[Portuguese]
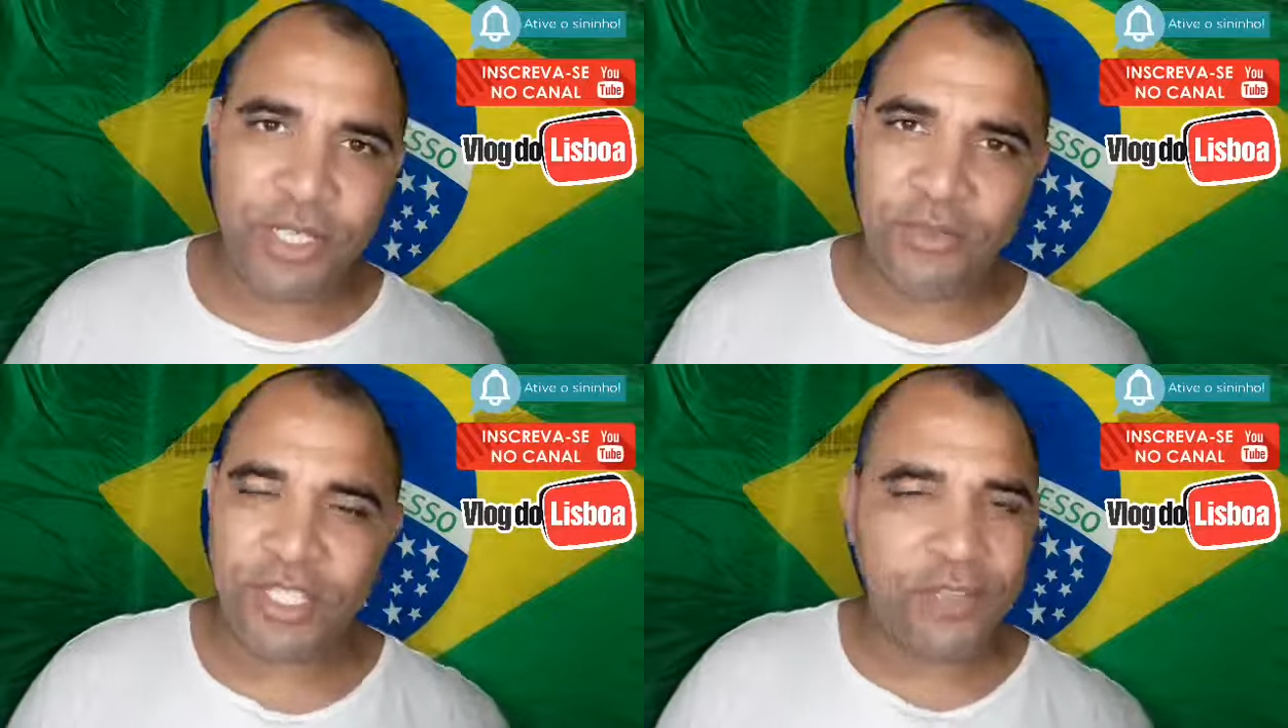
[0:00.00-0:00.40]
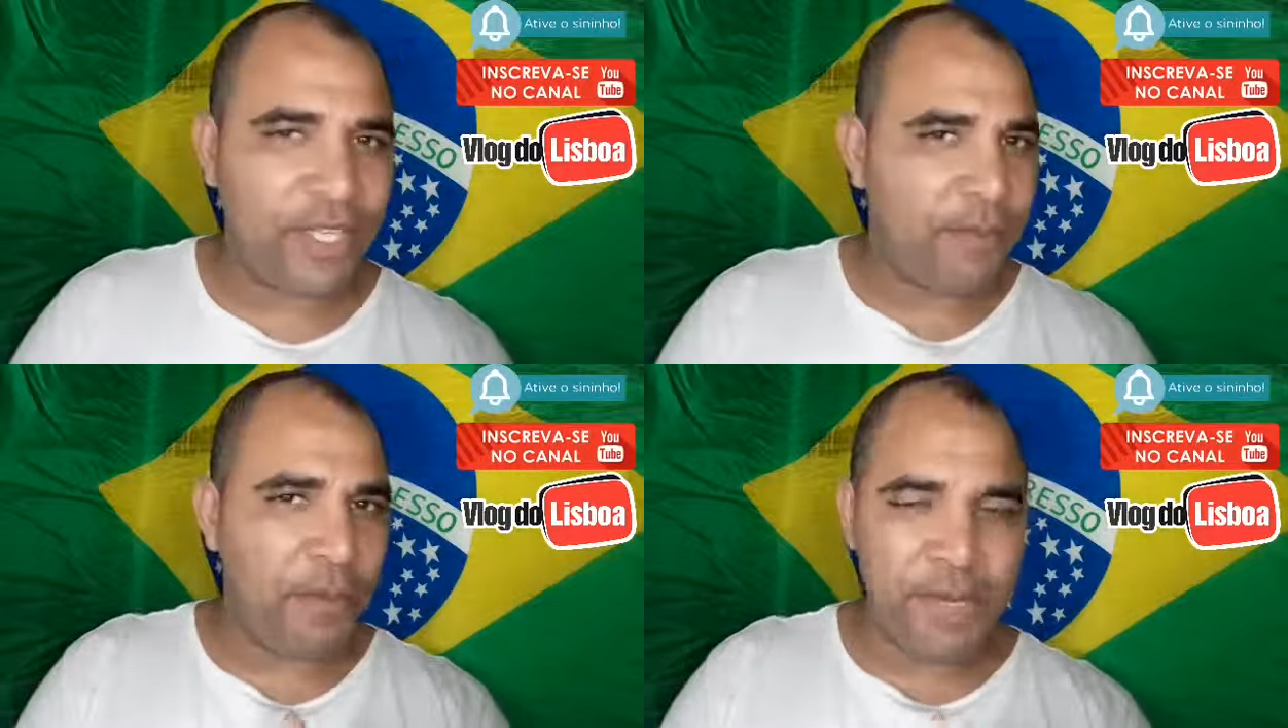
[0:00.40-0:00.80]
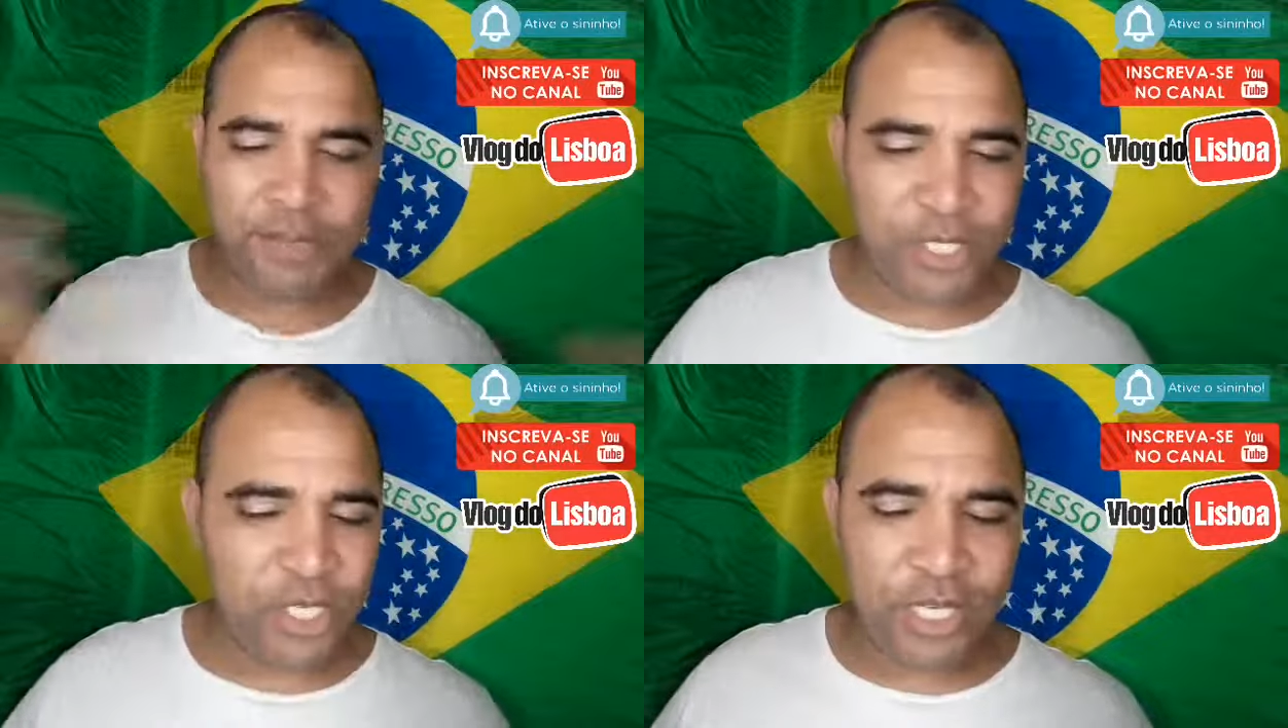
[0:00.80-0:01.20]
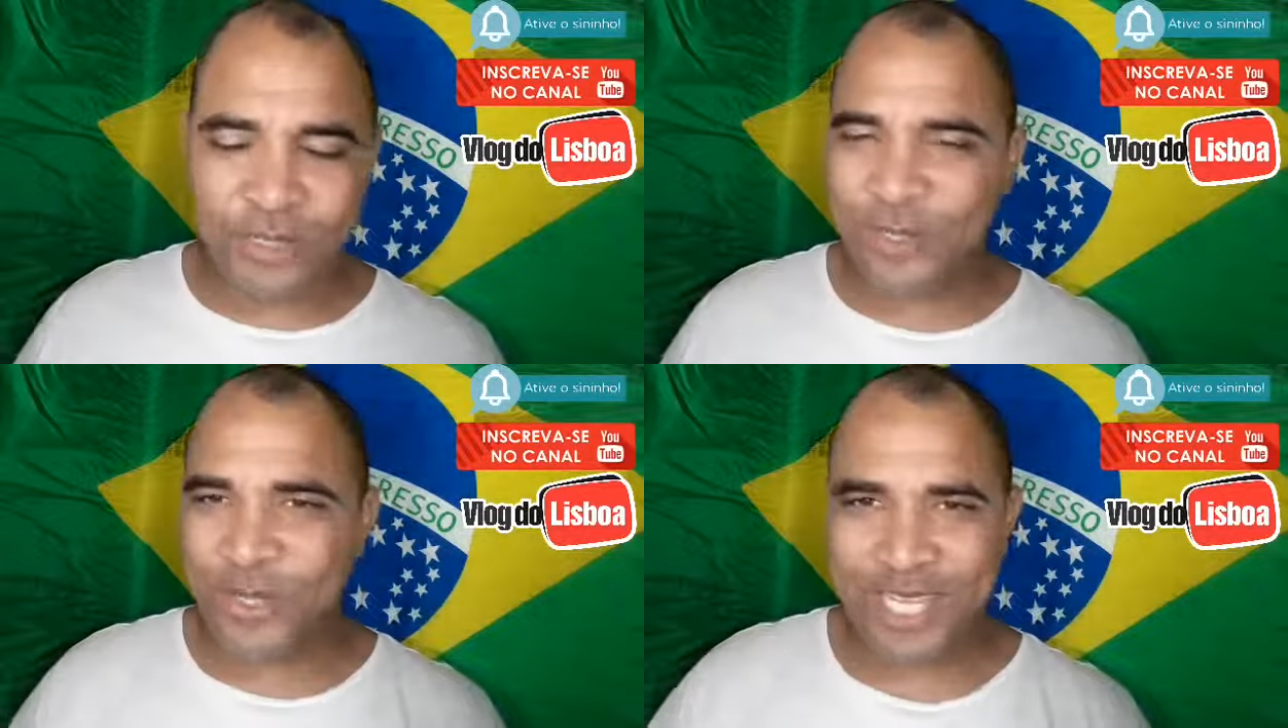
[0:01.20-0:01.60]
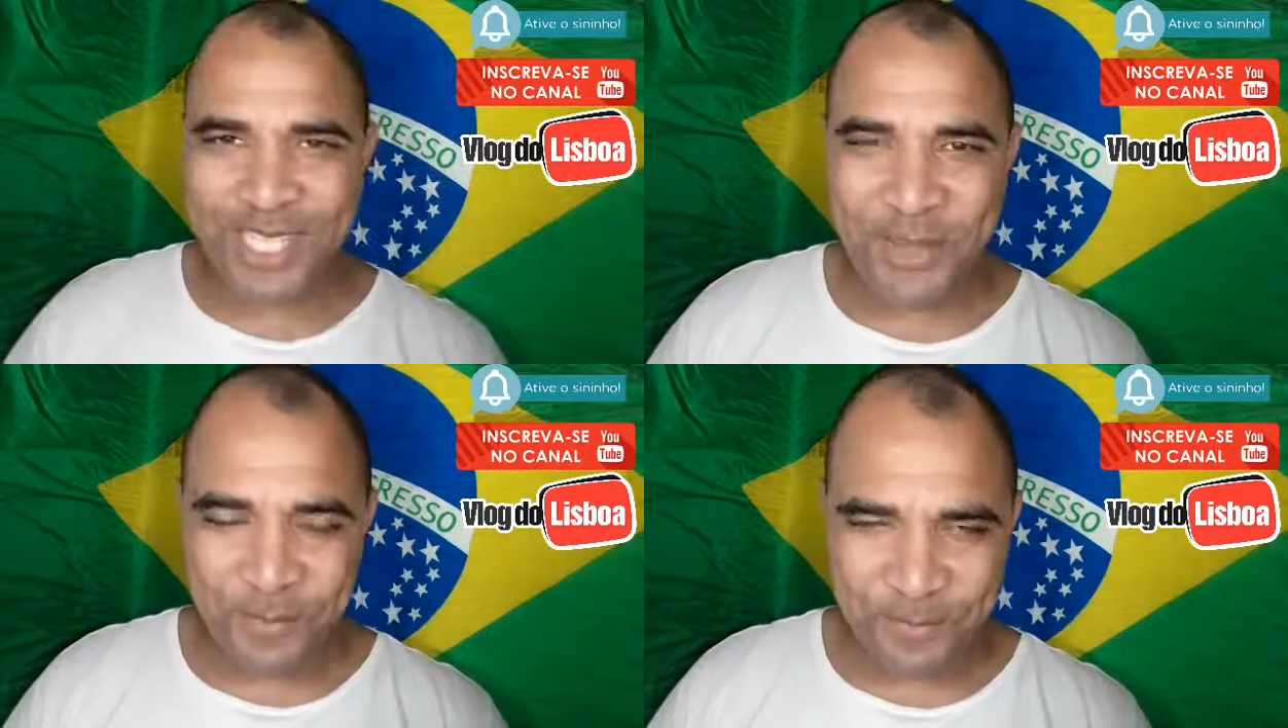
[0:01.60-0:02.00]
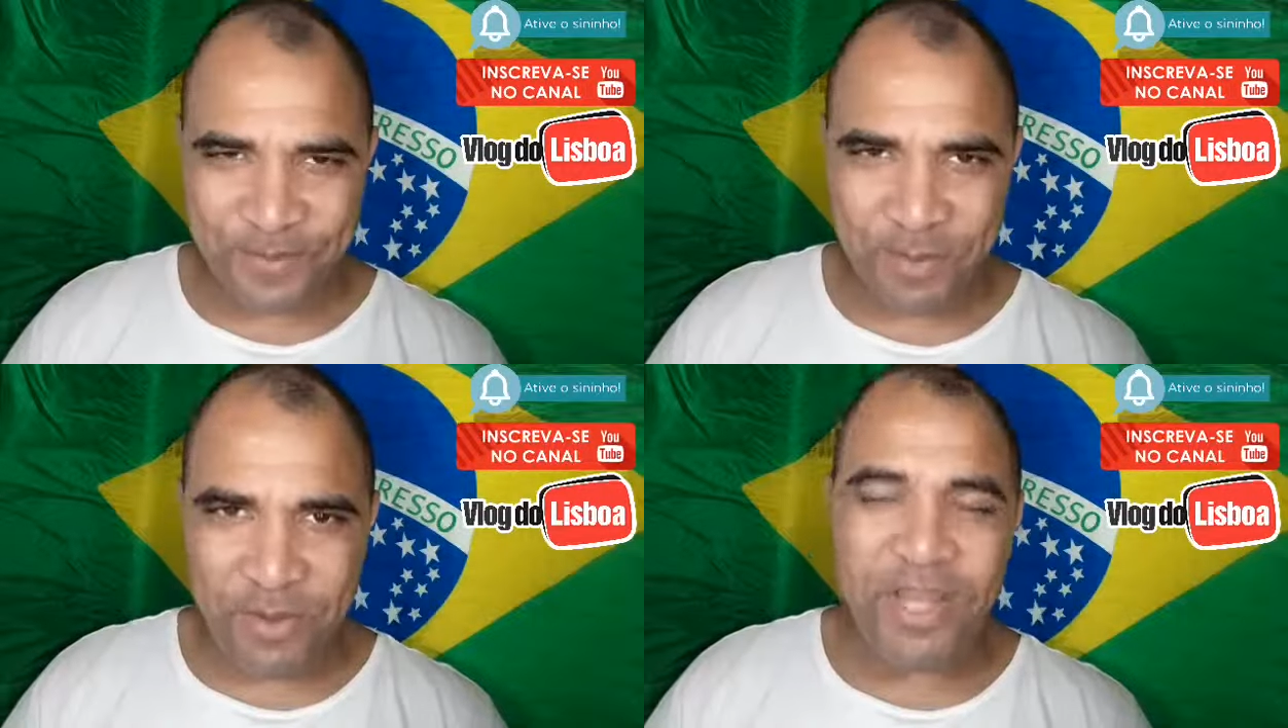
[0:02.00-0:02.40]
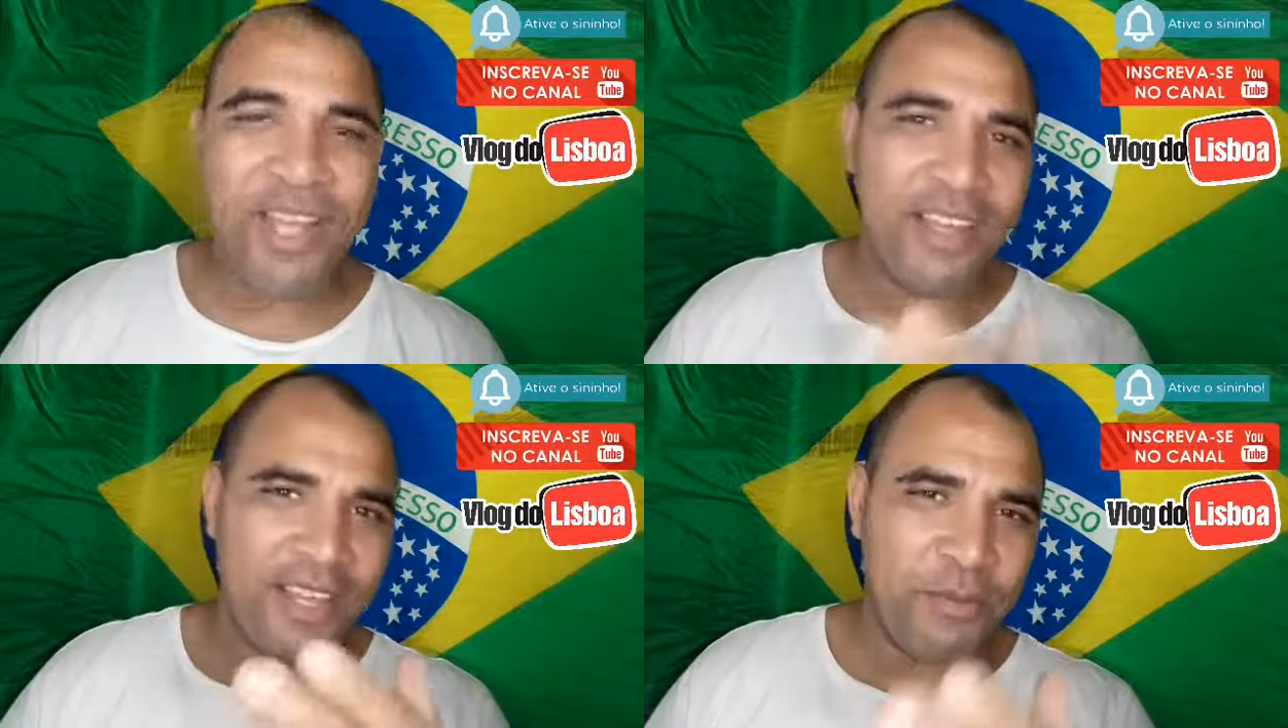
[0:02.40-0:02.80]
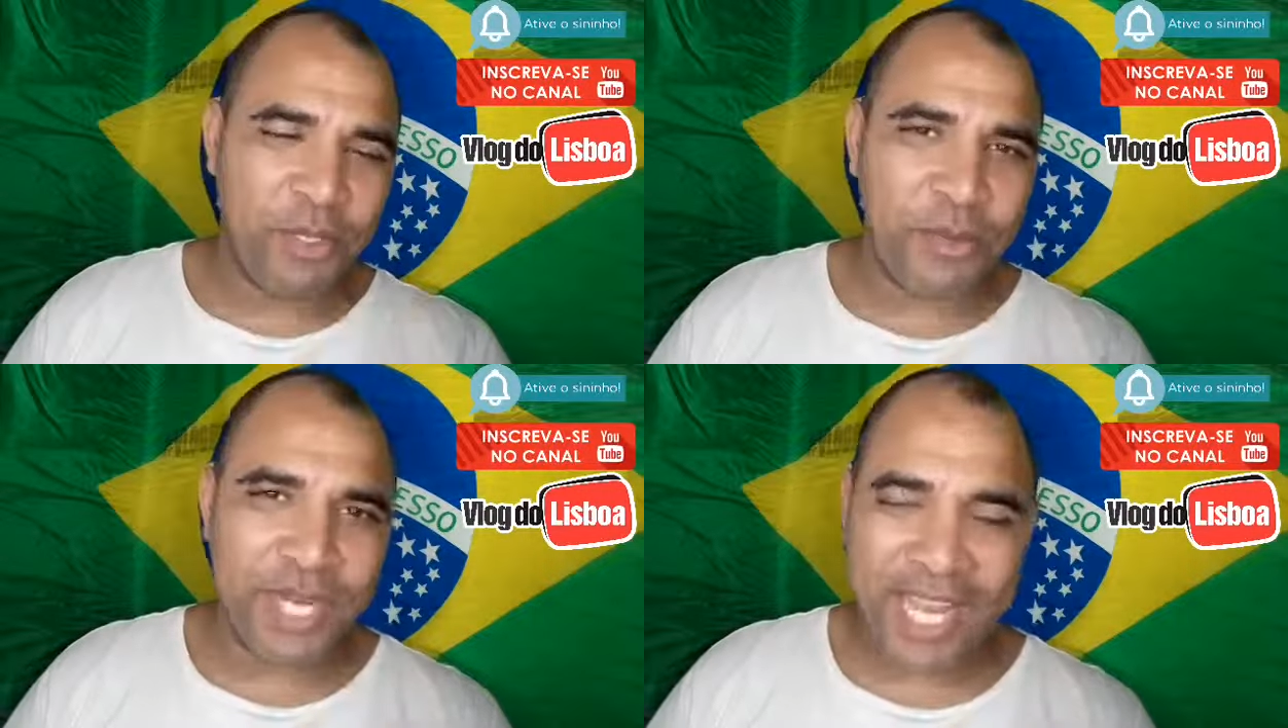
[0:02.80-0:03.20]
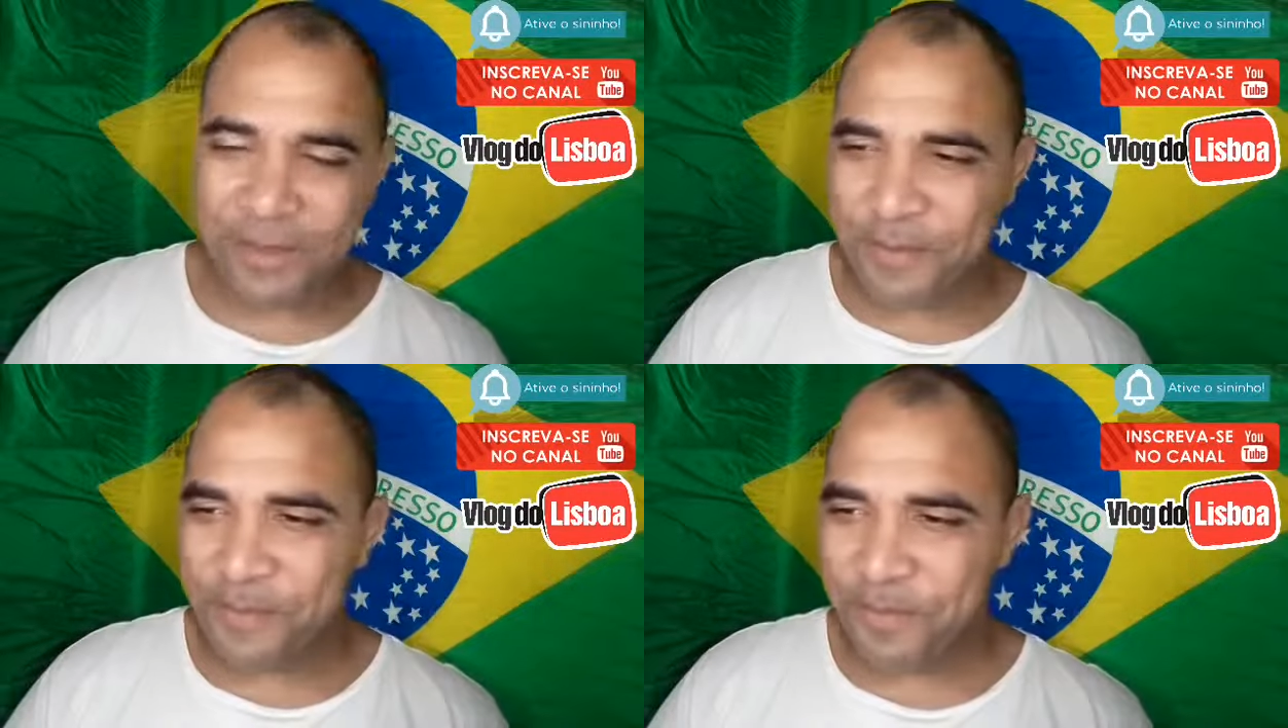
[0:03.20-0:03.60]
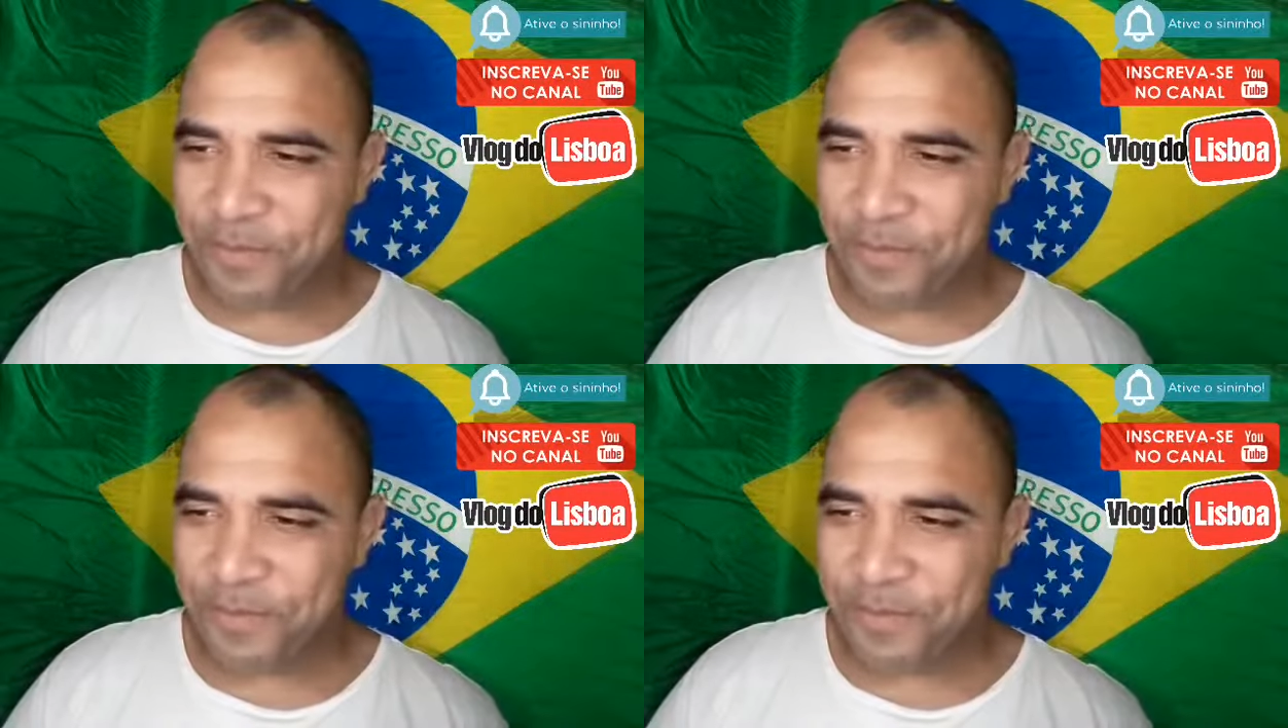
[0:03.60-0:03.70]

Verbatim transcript: então você não vai ter problema de direitos autorais nenhum, tá bom? Muito obrigado.